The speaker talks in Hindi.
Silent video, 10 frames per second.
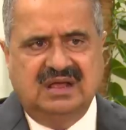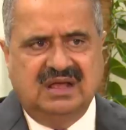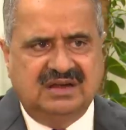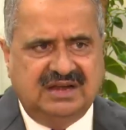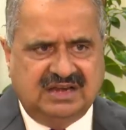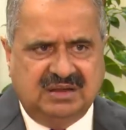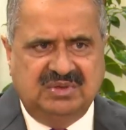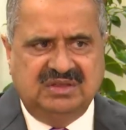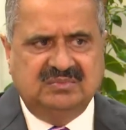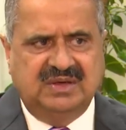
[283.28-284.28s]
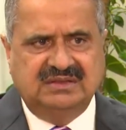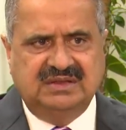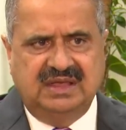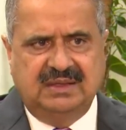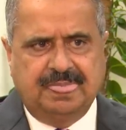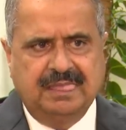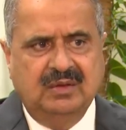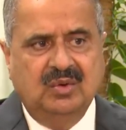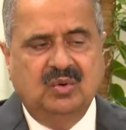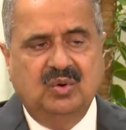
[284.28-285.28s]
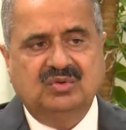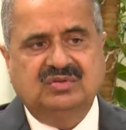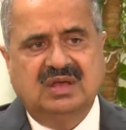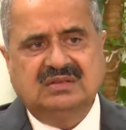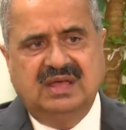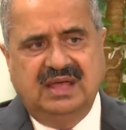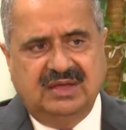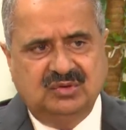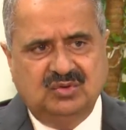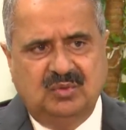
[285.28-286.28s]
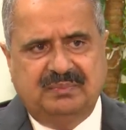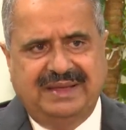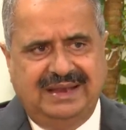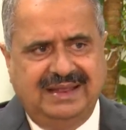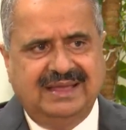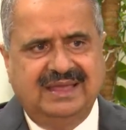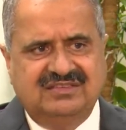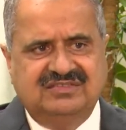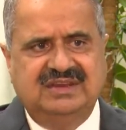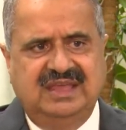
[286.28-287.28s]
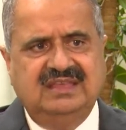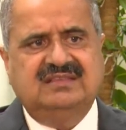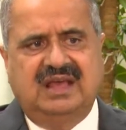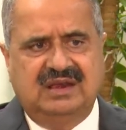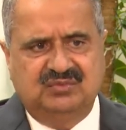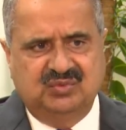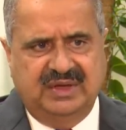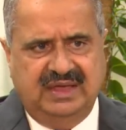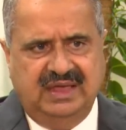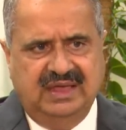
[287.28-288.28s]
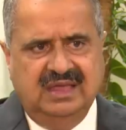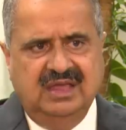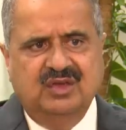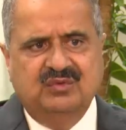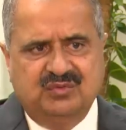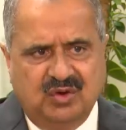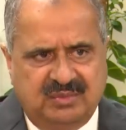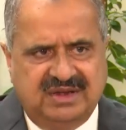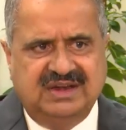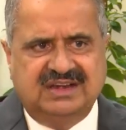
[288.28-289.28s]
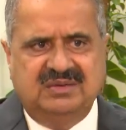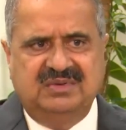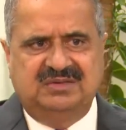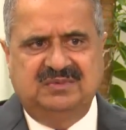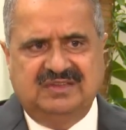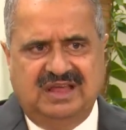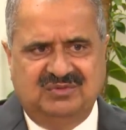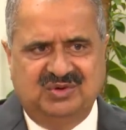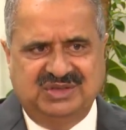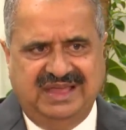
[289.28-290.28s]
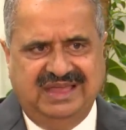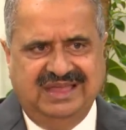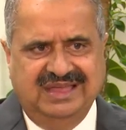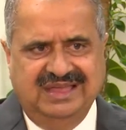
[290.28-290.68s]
अगर डाटा बेस बन जाए हो सकता है कि जो पहले केस नहीं साल्व हुए वो भी डेटाबेस में सॉल्व हो जाएं।